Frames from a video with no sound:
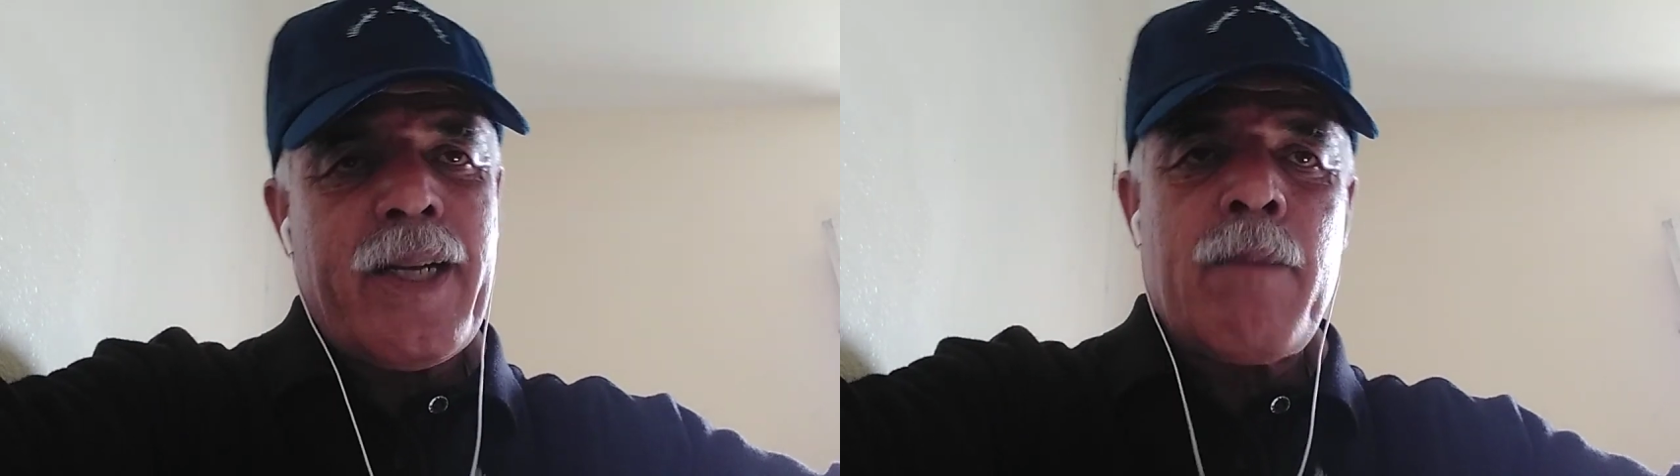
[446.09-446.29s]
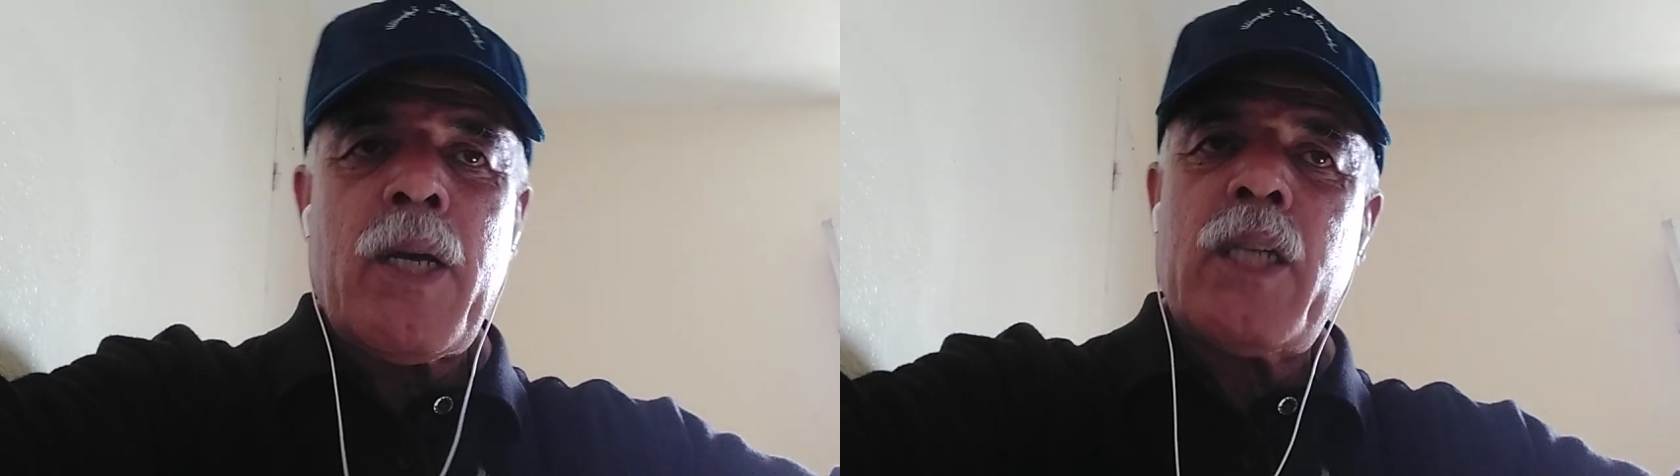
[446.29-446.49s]

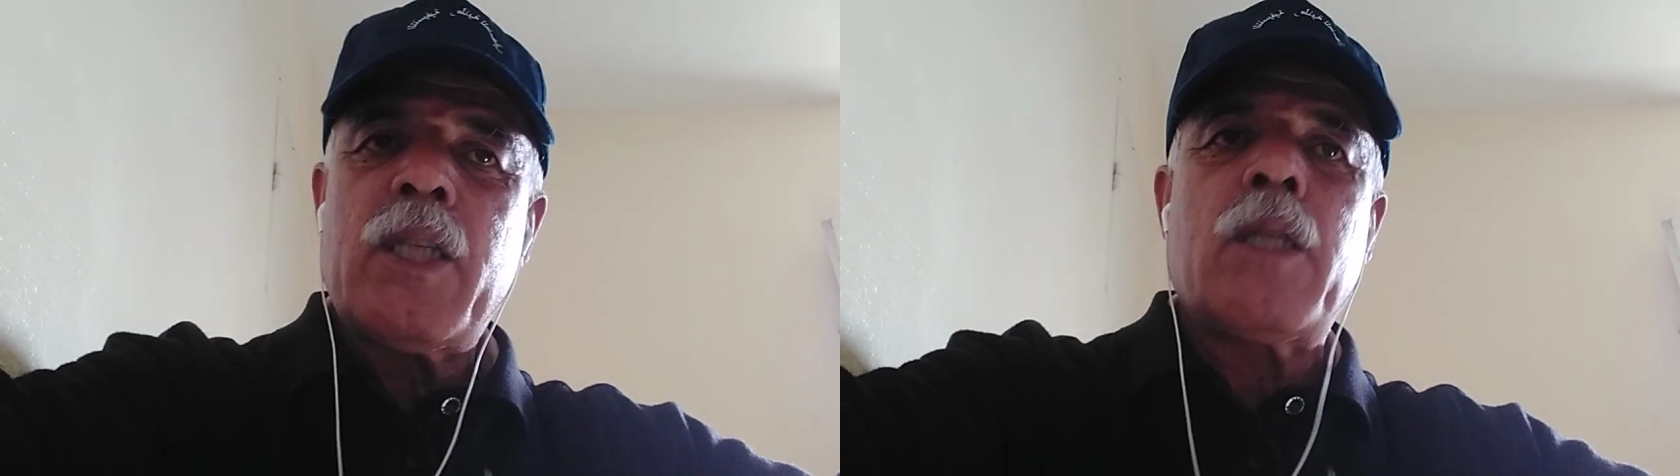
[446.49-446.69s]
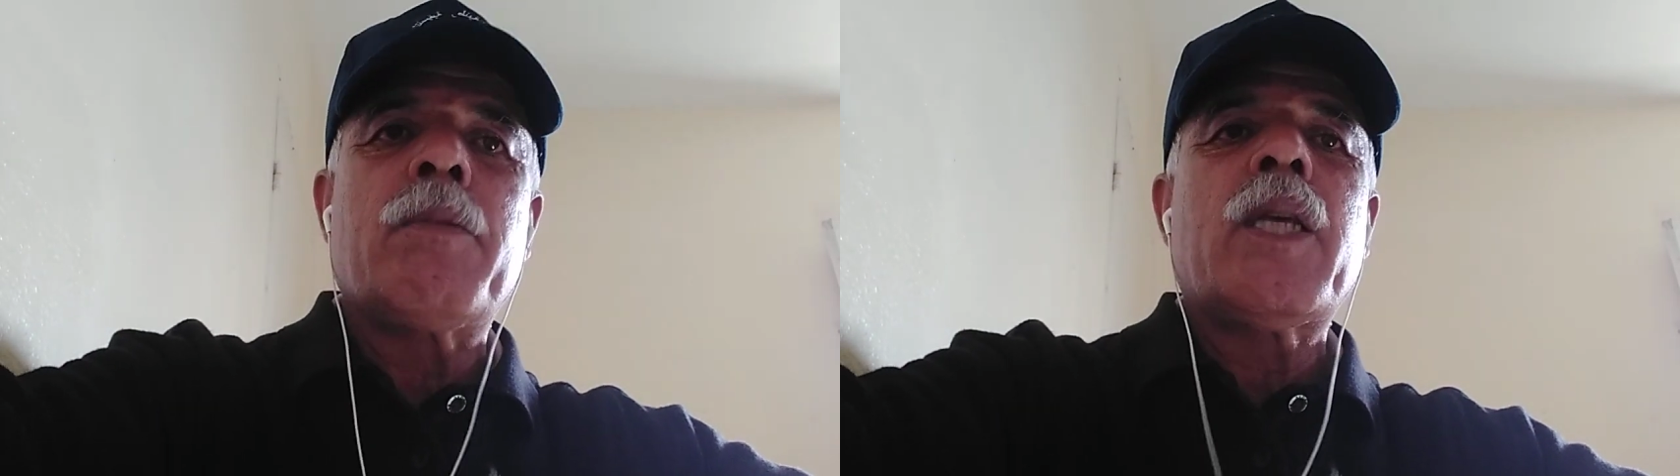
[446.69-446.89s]
راه ما
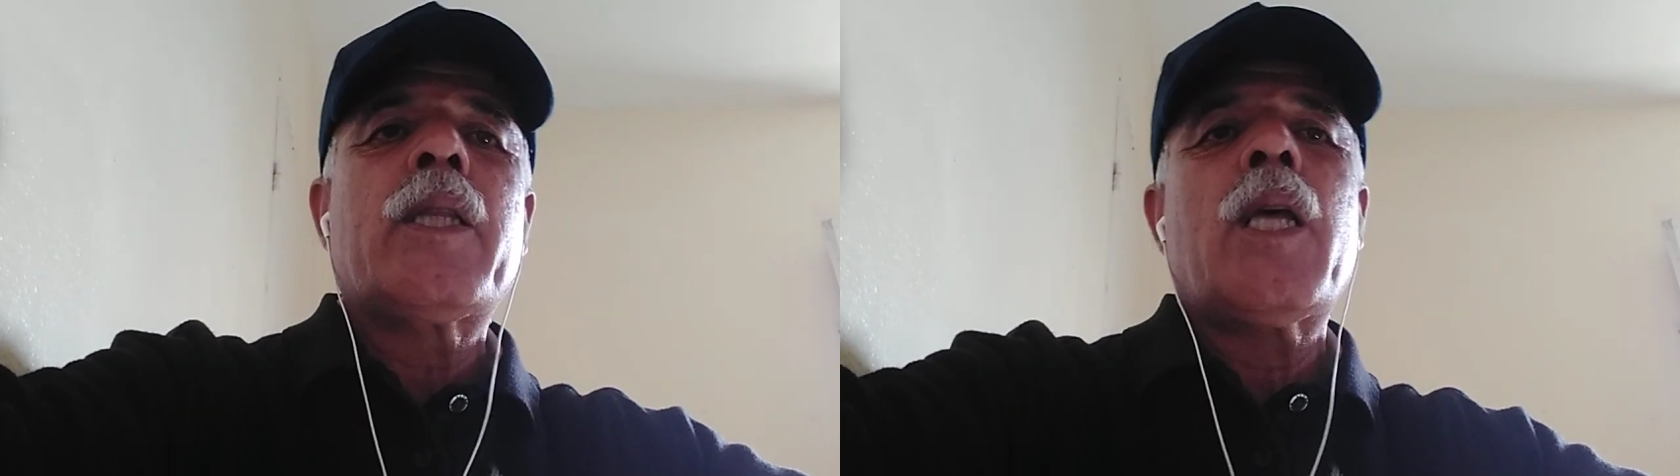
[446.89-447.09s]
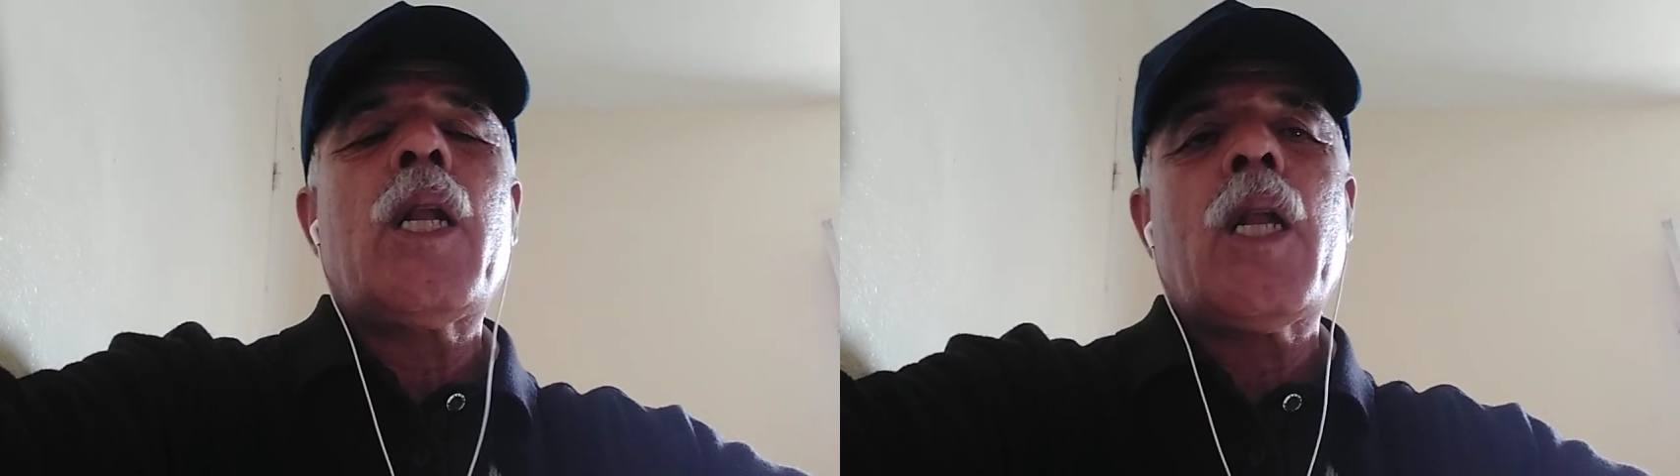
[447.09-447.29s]
غادي تبدا
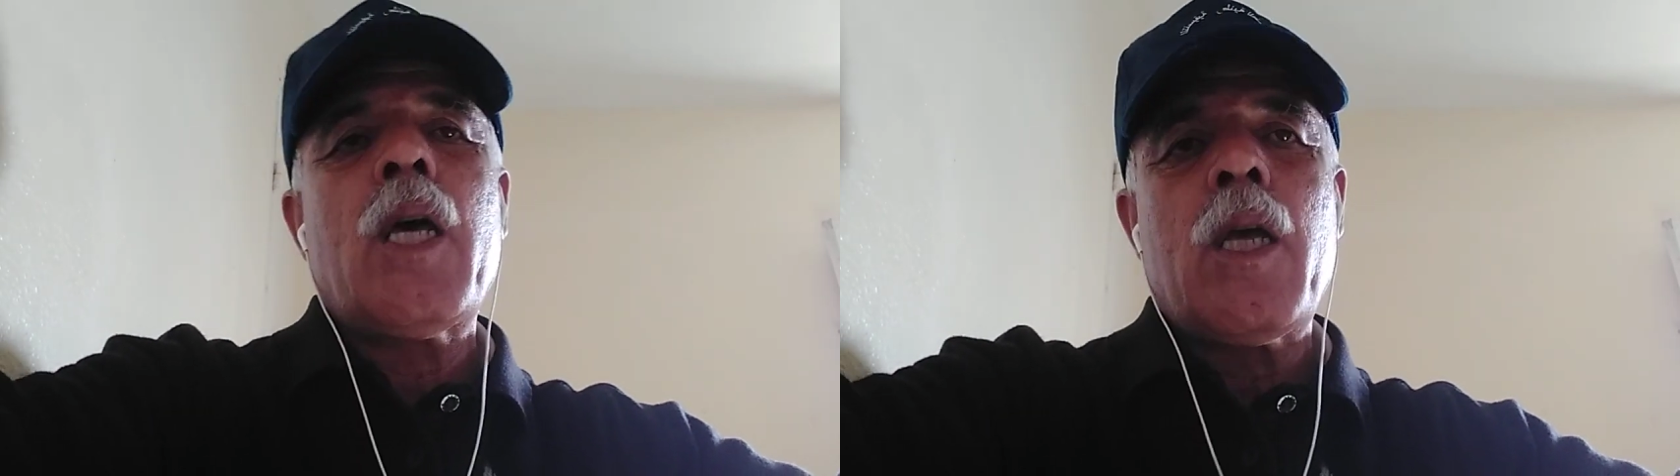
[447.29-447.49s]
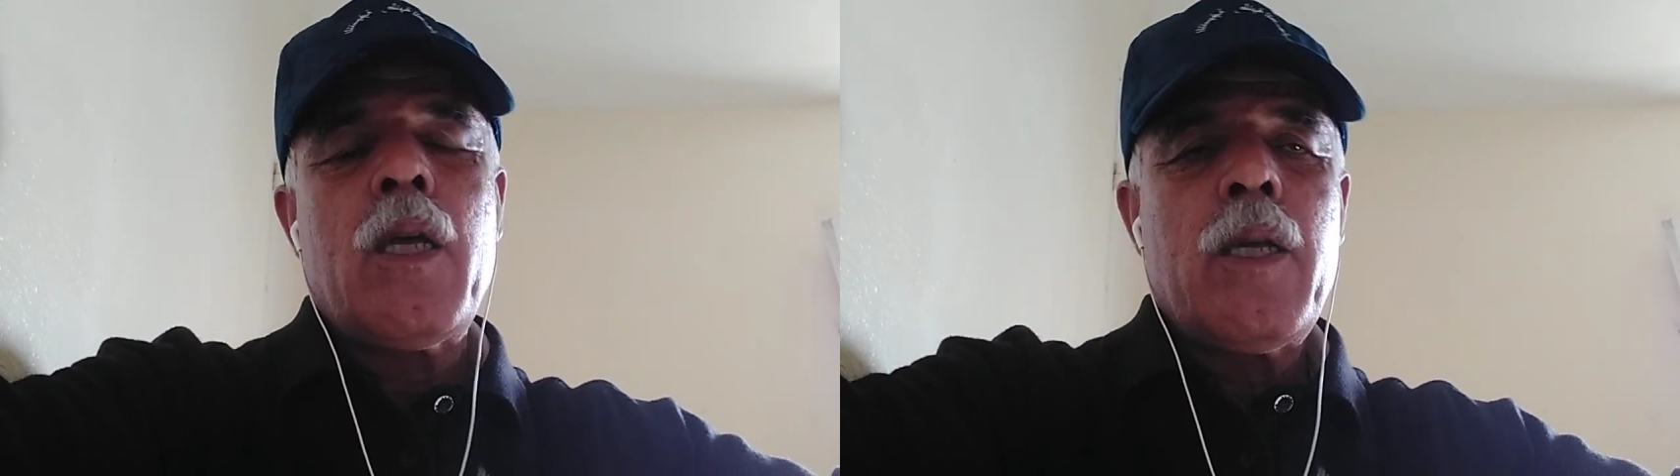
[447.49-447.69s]
تل